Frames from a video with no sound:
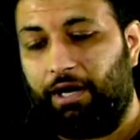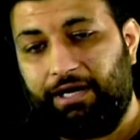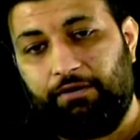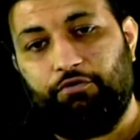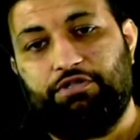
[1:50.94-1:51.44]
और
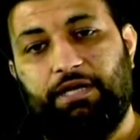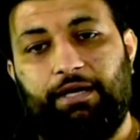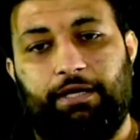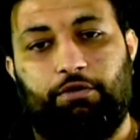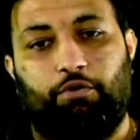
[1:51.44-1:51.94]
अगर वो
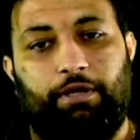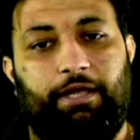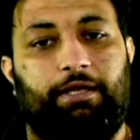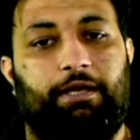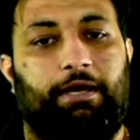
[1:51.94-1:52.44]
चाहे तो
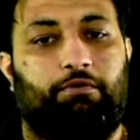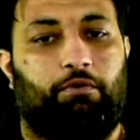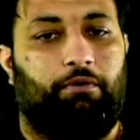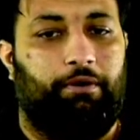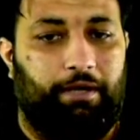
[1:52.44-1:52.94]
एक
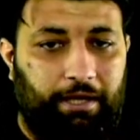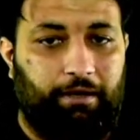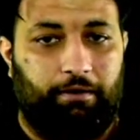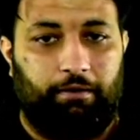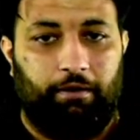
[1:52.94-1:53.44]
इलेक्ट्रॉन
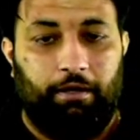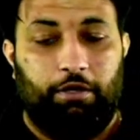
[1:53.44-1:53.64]
लेकर